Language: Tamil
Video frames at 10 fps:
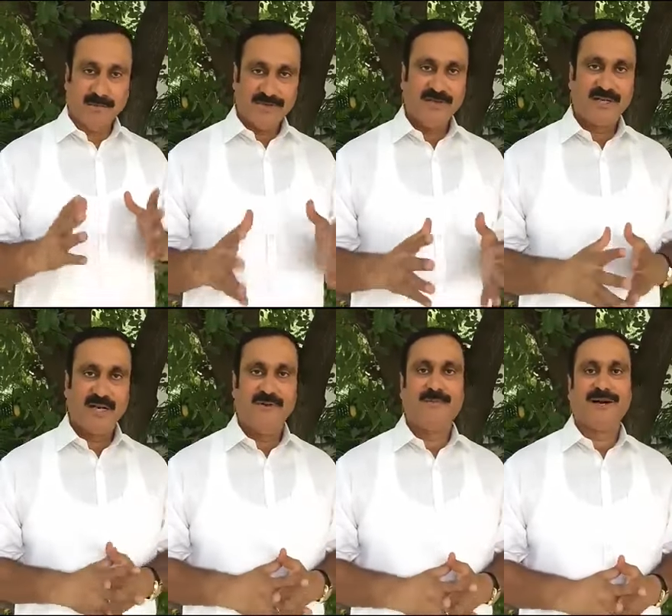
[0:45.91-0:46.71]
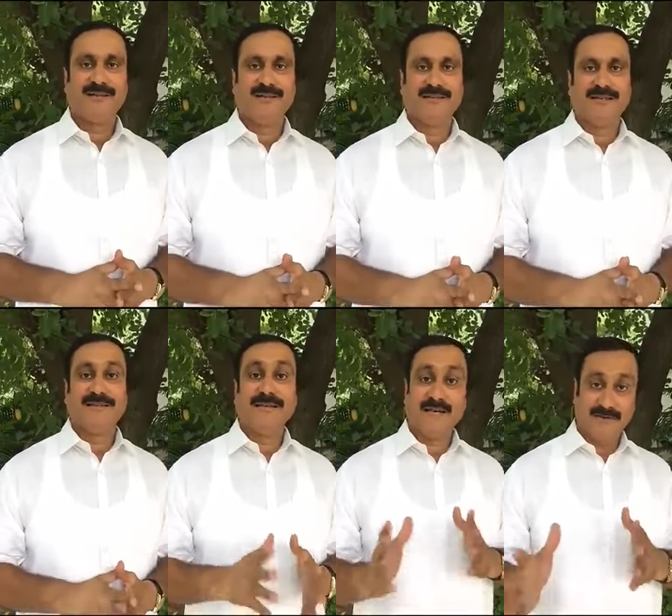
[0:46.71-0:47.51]
சமச்சீர் கல்வி பாடத்திட்டத்திலே
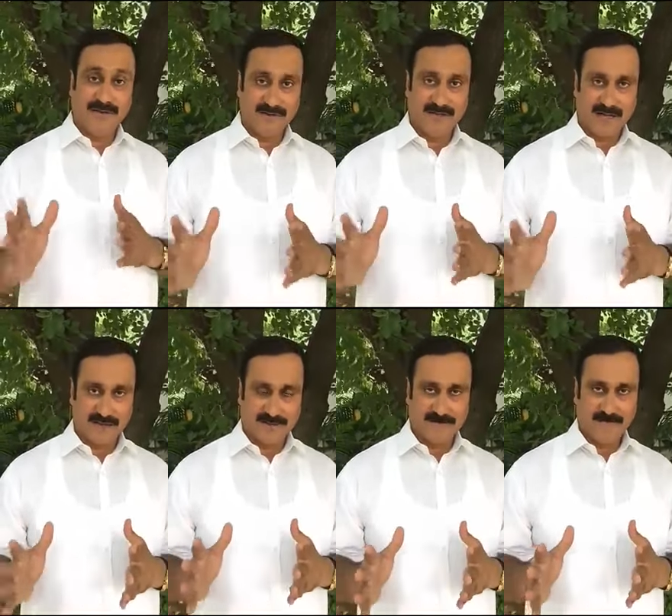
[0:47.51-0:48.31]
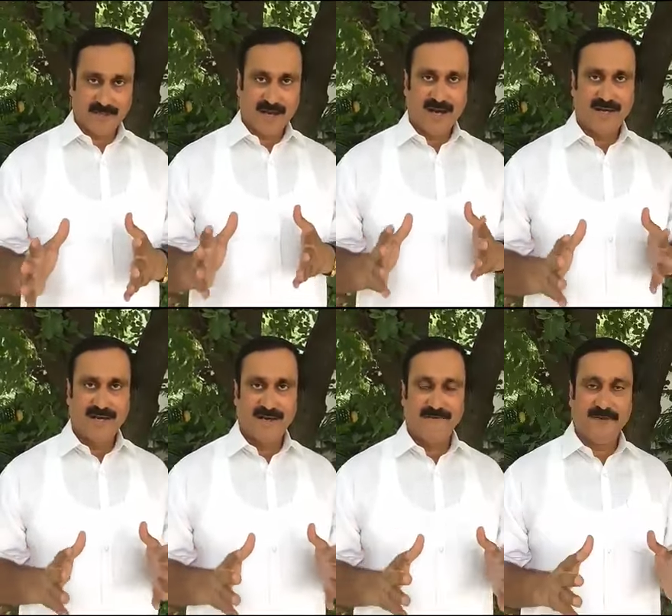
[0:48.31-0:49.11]
தேர்வை எழுதினார்கள்
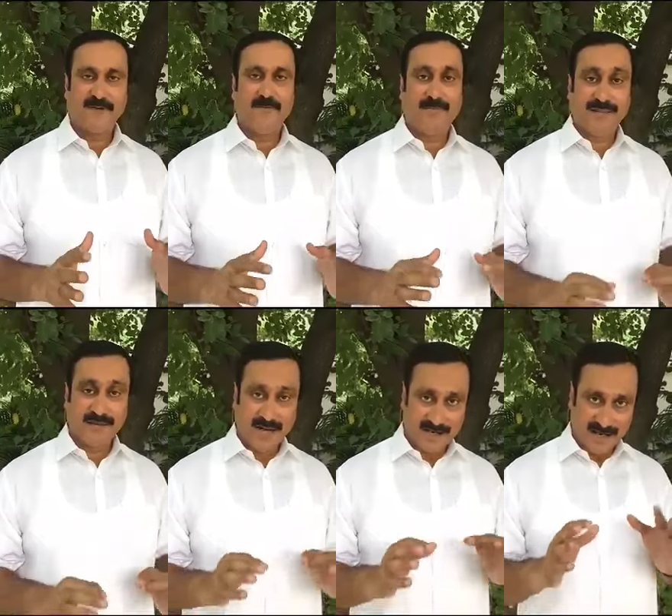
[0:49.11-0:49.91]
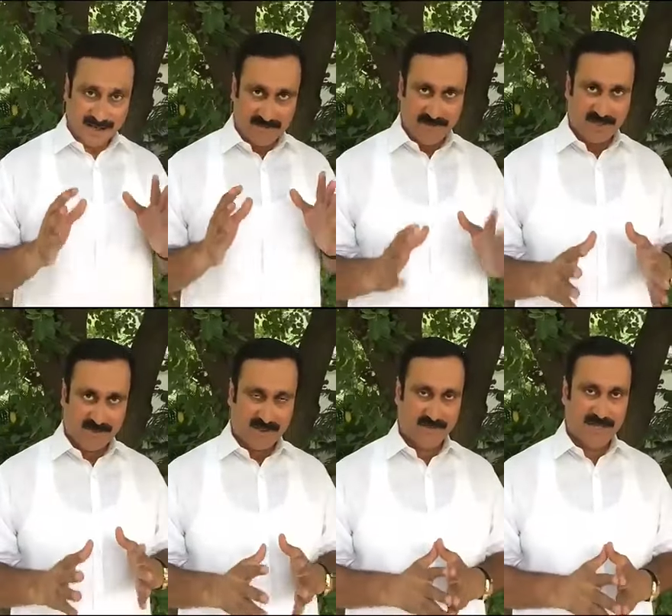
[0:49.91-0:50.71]
ஆனால் வெறும் பதினாறாயிரம் பேர்
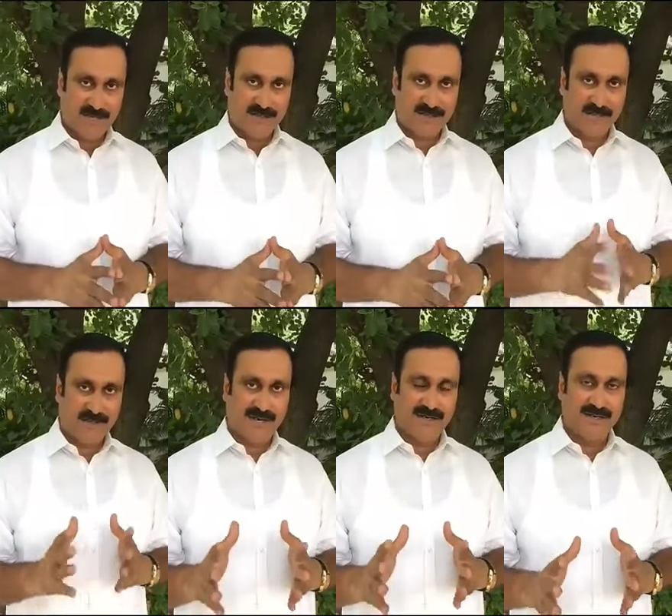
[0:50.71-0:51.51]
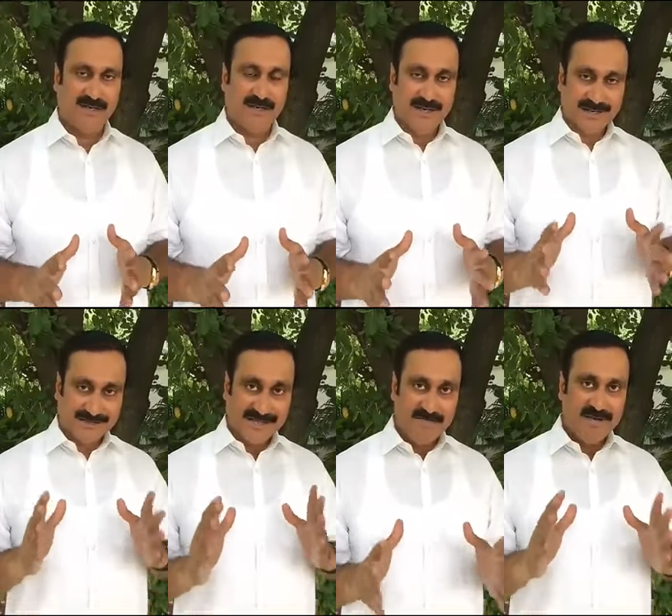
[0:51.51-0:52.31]
மட்டும்தான் தமிழ்நாட்டில்
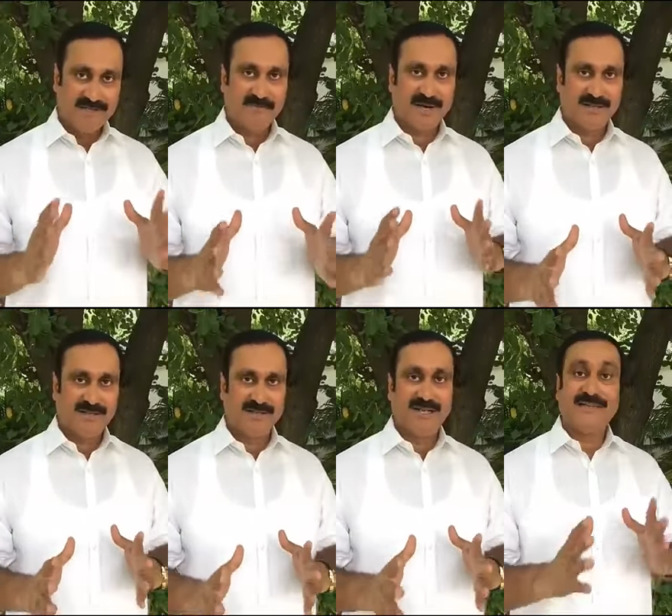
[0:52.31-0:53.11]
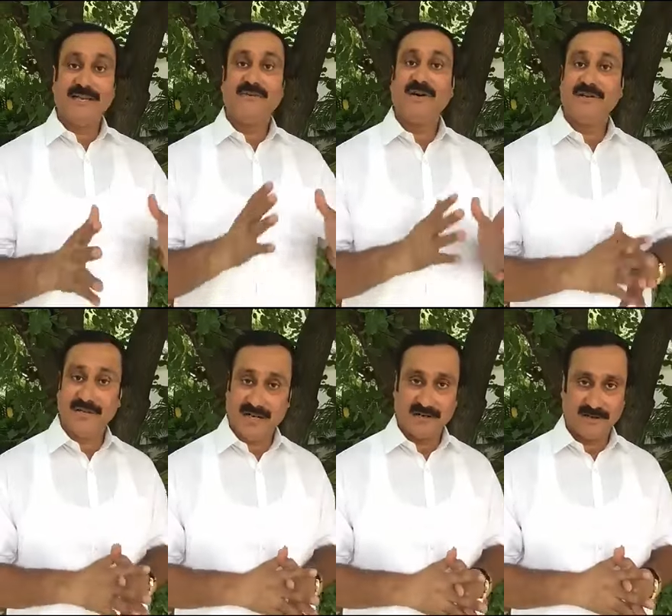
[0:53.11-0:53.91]
சிபிஎஸ்இ e பாடத்திட்டத்திலே தேர்வு
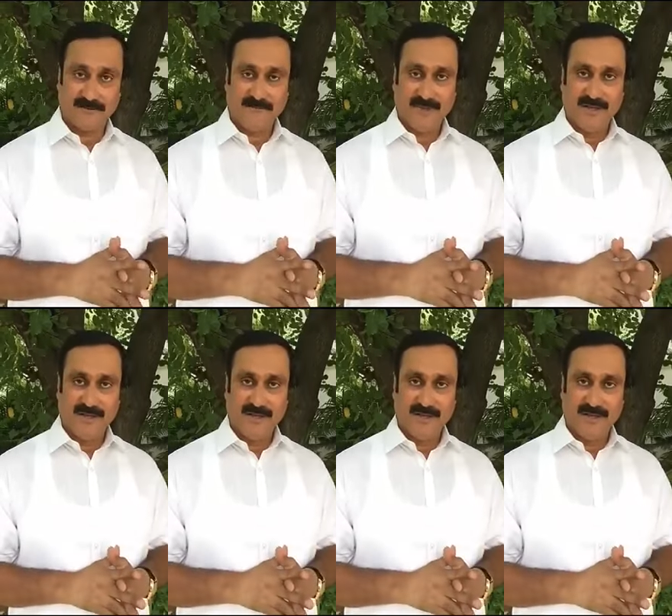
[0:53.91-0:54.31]
எழுதினார்கள்